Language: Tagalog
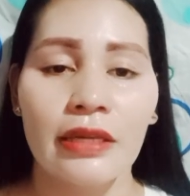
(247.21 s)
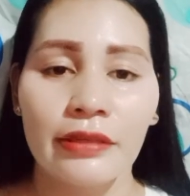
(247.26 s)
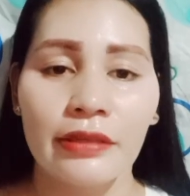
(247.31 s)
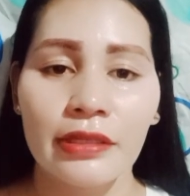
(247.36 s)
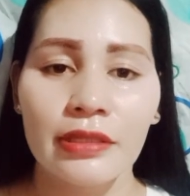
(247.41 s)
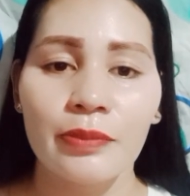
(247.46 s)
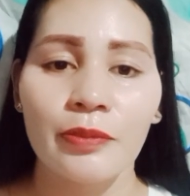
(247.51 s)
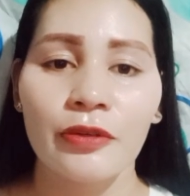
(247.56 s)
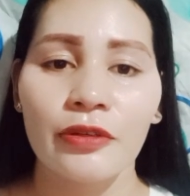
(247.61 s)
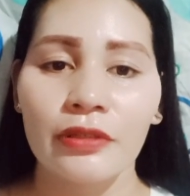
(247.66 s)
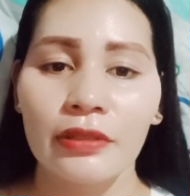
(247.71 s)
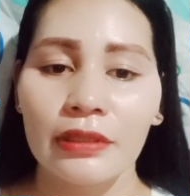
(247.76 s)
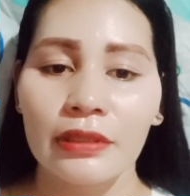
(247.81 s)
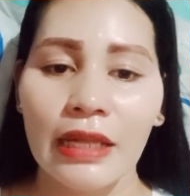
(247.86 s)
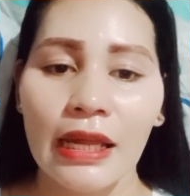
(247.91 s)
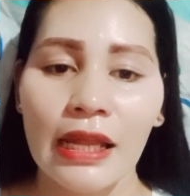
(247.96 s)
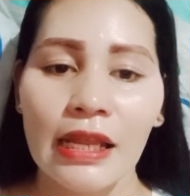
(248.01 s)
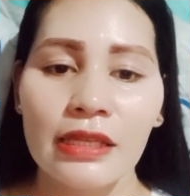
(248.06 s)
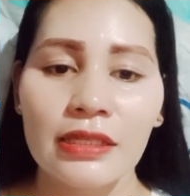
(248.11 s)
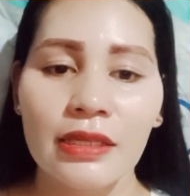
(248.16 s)
yes po
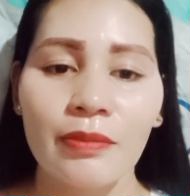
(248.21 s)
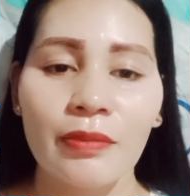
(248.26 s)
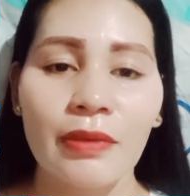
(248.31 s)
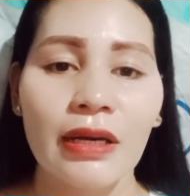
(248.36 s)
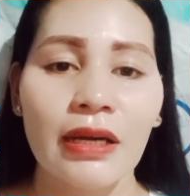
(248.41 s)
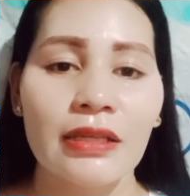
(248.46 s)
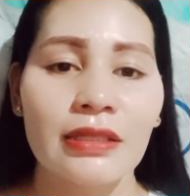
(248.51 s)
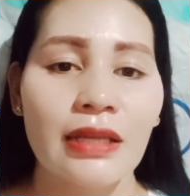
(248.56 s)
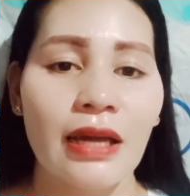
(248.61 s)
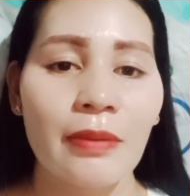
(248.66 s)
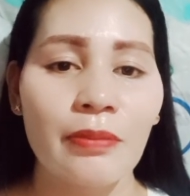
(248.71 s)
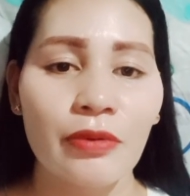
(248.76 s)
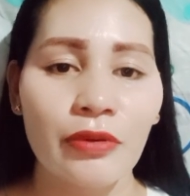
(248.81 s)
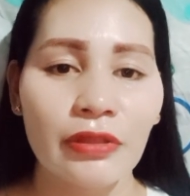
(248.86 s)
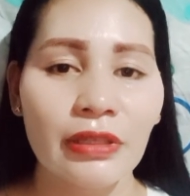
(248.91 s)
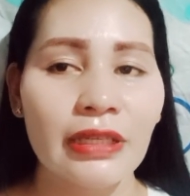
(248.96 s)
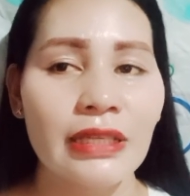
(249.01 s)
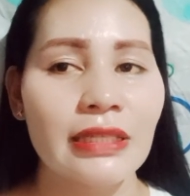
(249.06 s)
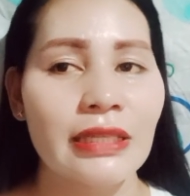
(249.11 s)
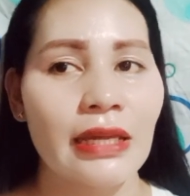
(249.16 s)
dahil sa mga sa
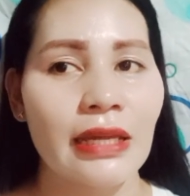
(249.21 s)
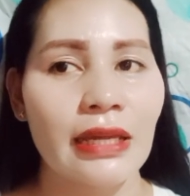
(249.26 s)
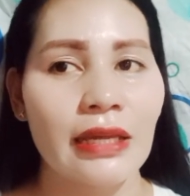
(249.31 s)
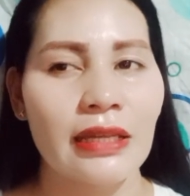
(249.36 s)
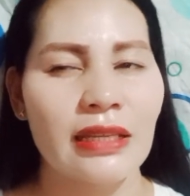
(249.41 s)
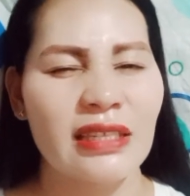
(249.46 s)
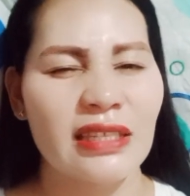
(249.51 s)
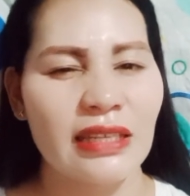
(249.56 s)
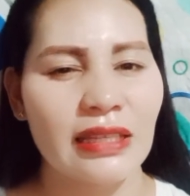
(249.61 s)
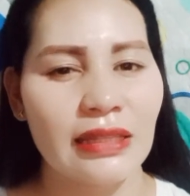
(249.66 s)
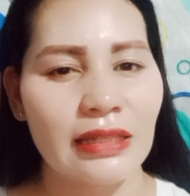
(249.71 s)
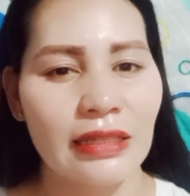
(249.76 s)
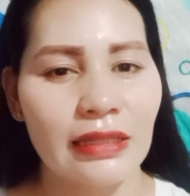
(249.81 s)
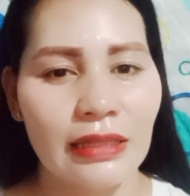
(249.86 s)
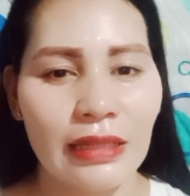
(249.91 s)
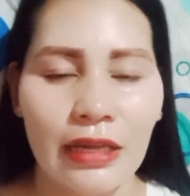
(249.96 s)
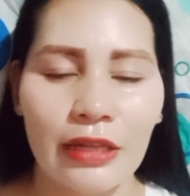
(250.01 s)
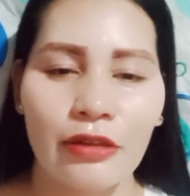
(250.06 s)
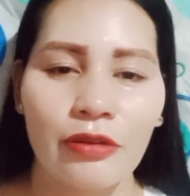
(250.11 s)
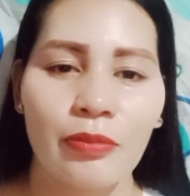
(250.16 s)
abroad kasi is, eh, hindi
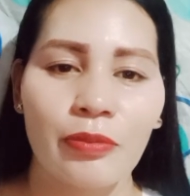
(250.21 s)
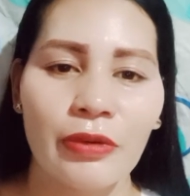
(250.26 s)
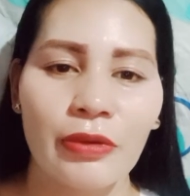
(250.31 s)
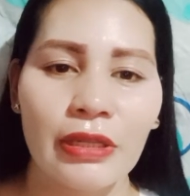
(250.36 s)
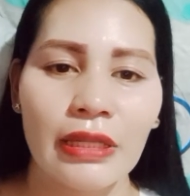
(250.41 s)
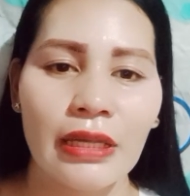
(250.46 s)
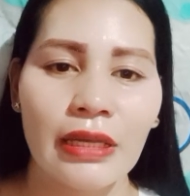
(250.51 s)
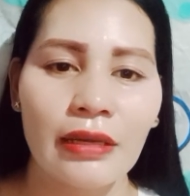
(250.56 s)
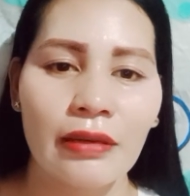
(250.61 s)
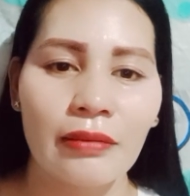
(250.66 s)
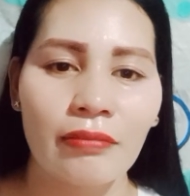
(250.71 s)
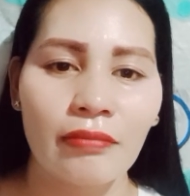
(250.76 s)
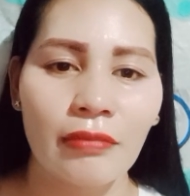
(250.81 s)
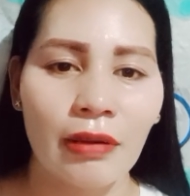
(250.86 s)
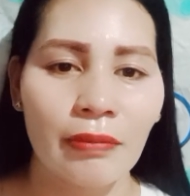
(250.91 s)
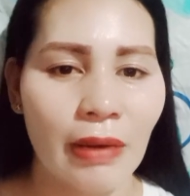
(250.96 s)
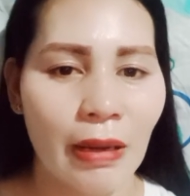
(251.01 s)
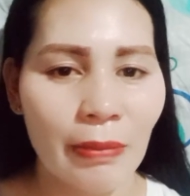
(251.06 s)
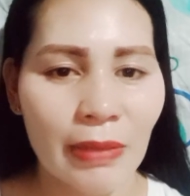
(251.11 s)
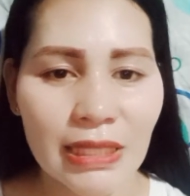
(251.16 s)
tayo pwedeng
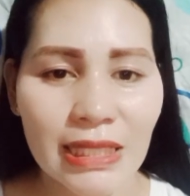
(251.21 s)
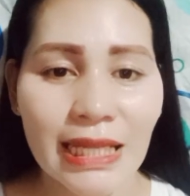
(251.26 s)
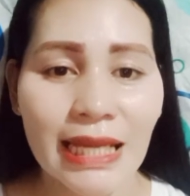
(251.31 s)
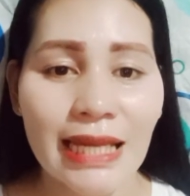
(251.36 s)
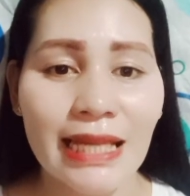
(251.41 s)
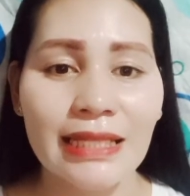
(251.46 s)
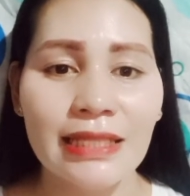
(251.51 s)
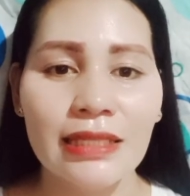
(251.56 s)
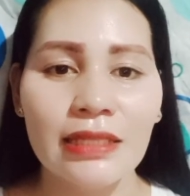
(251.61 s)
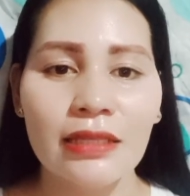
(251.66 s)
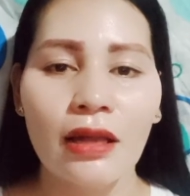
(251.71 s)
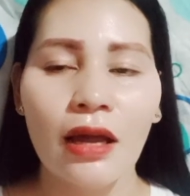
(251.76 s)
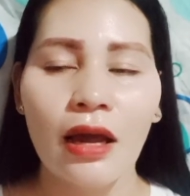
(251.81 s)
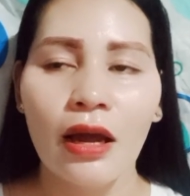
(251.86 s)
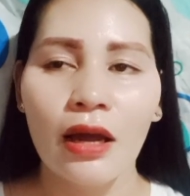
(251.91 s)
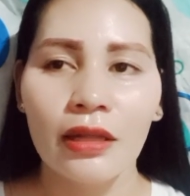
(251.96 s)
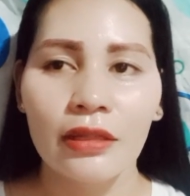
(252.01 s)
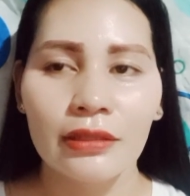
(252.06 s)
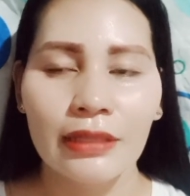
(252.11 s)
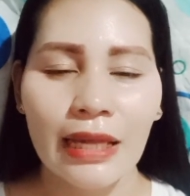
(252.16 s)
magpamassage
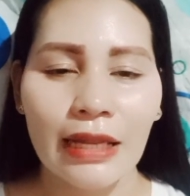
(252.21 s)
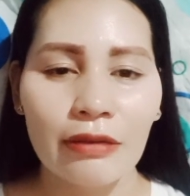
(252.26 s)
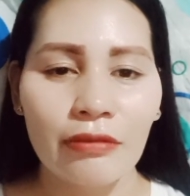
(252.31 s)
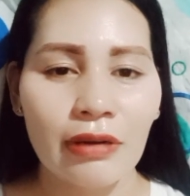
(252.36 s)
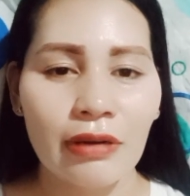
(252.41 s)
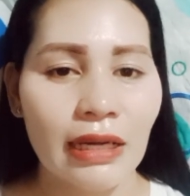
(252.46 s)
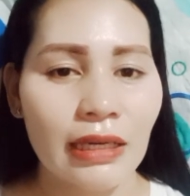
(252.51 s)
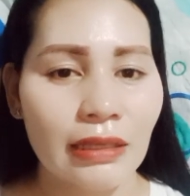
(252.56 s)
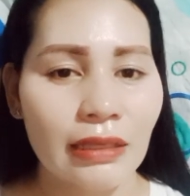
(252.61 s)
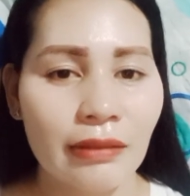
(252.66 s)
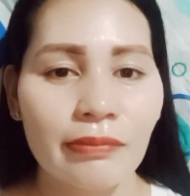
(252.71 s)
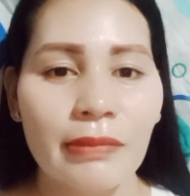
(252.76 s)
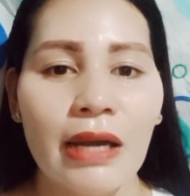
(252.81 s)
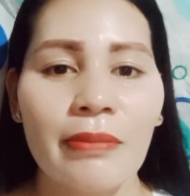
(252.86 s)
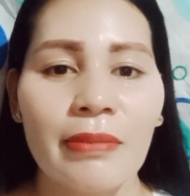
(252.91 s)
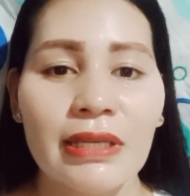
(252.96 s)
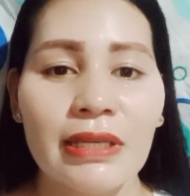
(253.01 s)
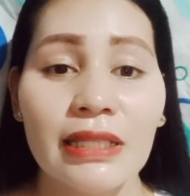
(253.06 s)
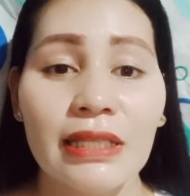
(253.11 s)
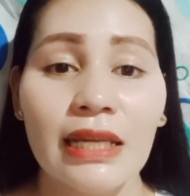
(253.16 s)
dahil walang
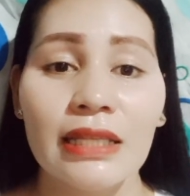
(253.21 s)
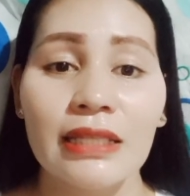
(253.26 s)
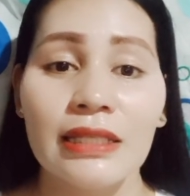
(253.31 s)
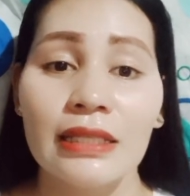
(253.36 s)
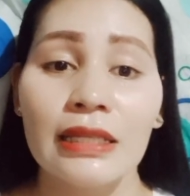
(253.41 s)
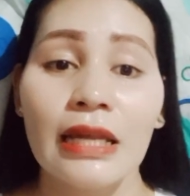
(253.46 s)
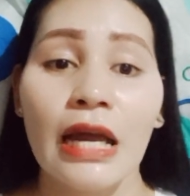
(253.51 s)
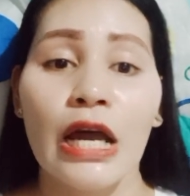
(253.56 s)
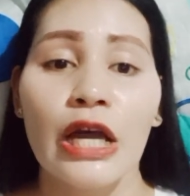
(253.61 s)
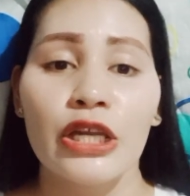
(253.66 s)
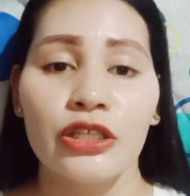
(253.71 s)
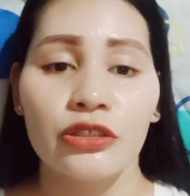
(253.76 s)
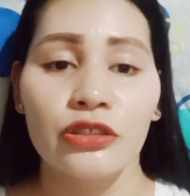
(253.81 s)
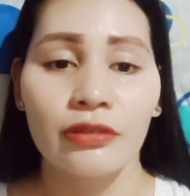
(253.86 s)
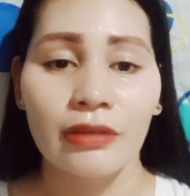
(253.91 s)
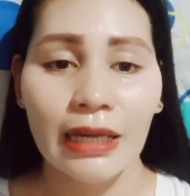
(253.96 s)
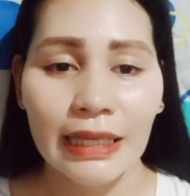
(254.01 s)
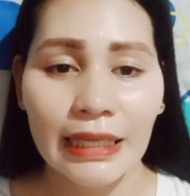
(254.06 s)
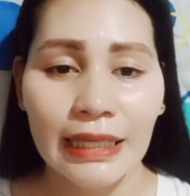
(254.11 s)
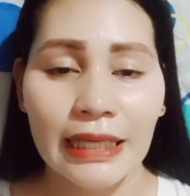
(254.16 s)
nagmamassage so
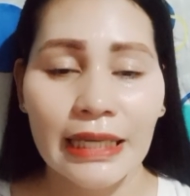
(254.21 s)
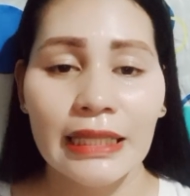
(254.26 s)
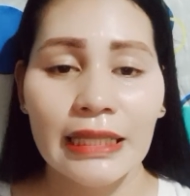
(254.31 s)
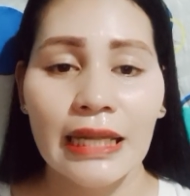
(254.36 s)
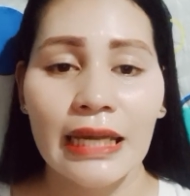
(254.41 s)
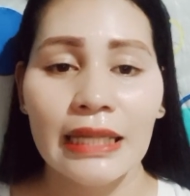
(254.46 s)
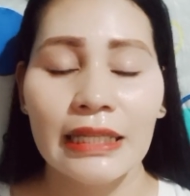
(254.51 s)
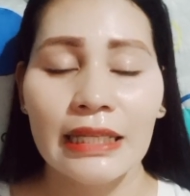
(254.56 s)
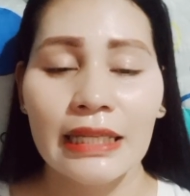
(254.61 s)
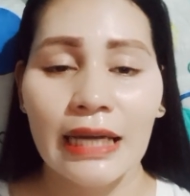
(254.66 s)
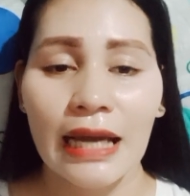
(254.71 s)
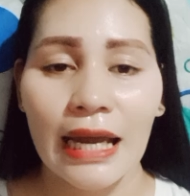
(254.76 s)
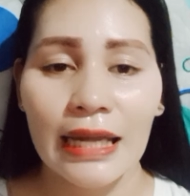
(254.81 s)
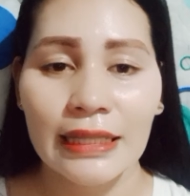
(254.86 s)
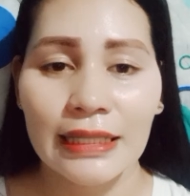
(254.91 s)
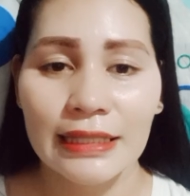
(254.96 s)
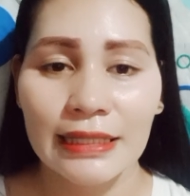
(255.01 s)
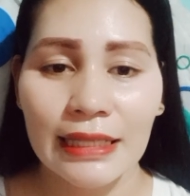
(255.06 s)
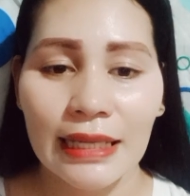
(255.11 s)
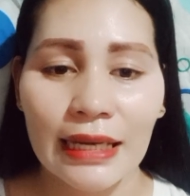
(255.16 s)
galingin natin ang
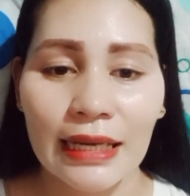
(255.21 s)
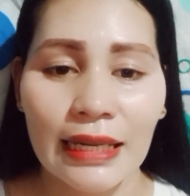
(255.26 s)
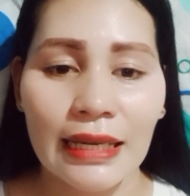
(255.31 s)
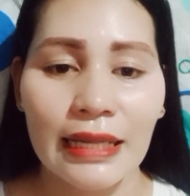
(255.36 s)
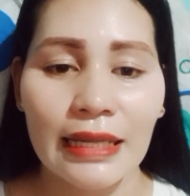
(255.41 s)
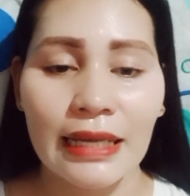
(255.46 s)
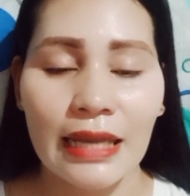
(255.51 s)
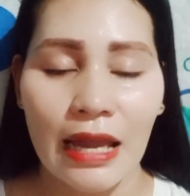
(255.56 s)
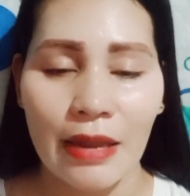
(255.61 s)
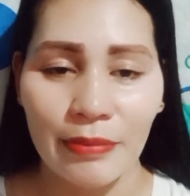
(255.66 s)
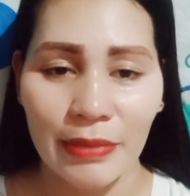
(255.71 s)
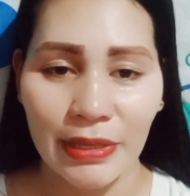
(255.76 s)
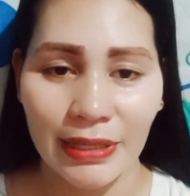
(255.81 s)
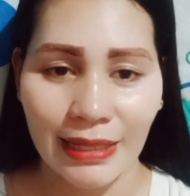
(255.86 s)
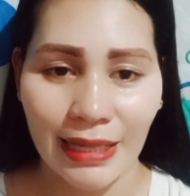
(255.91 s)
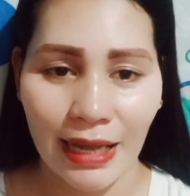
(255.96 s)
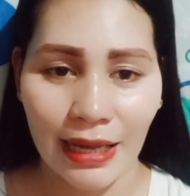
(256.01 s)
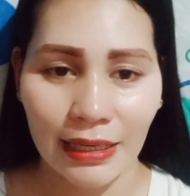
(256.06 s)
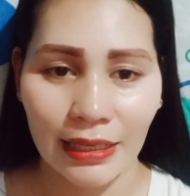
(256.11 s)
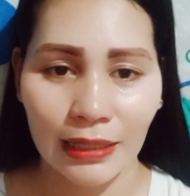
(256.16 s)
ating sarili gamit
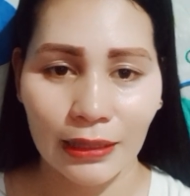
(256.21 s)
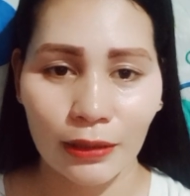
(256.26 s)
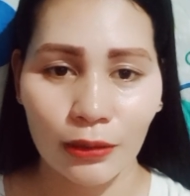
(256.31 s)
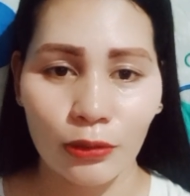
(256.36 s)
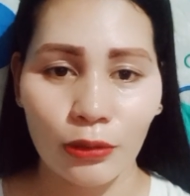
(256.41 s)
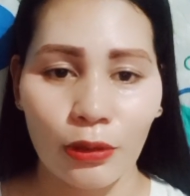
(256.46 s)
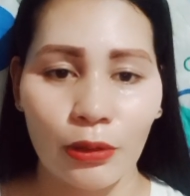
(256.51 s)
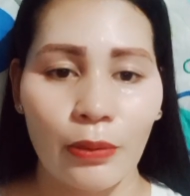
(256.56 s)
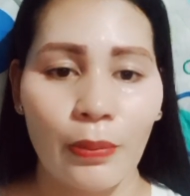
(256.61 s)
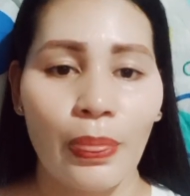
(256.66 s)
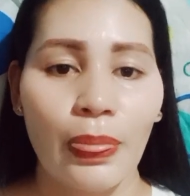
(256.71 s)
ang itlog